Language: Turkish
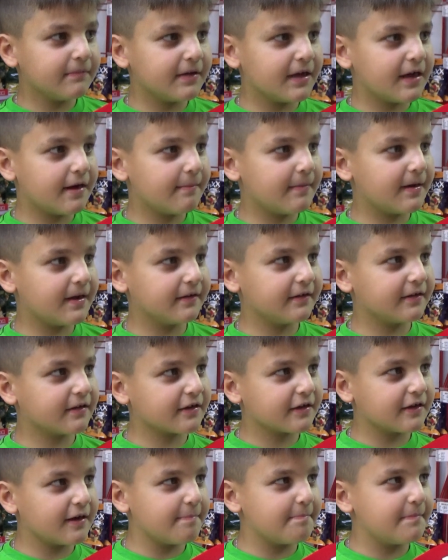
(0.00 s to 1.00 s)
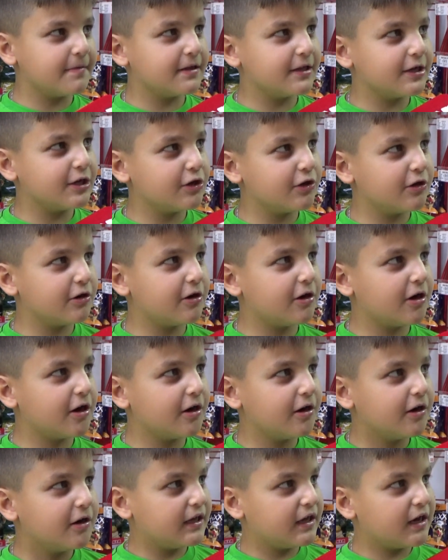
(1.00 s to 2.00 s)
Yağmazlık yapma
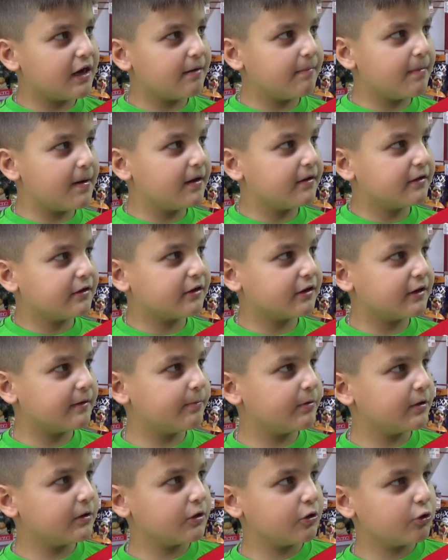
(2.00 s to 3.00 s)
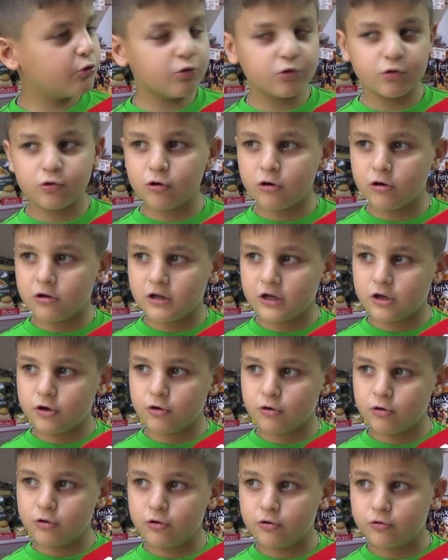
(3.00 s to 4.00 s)
diyor. Yağmazlık yapınca kötü olan
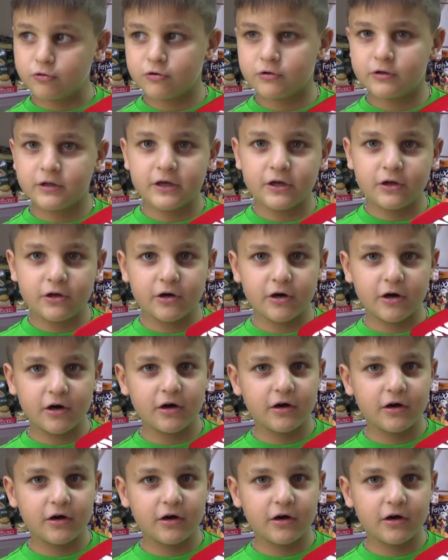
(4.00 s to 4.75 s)
oluyorsun diyor.